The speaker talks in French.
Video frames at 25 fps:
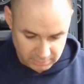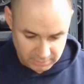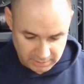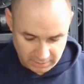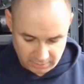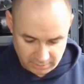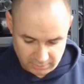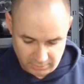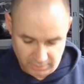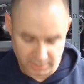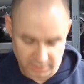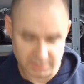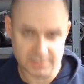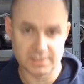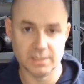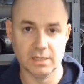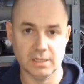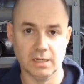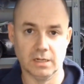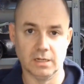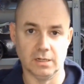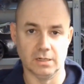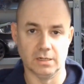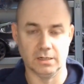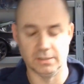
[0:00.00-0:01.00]
quelques RC
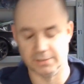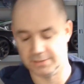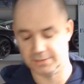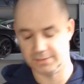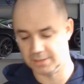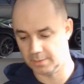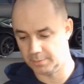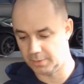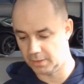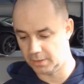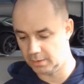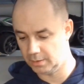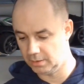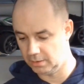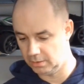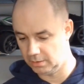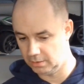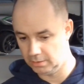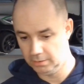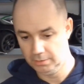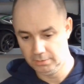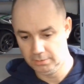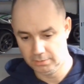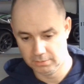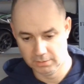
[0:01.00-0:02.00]
là, sympa.
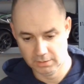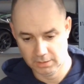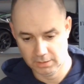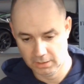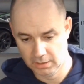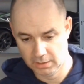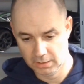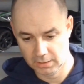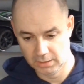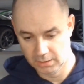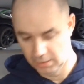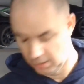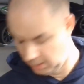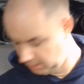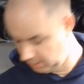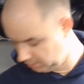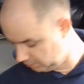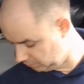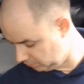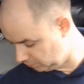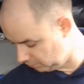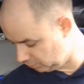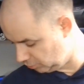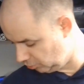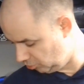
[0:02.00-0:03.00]

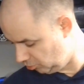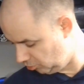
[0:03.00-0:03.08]
donc.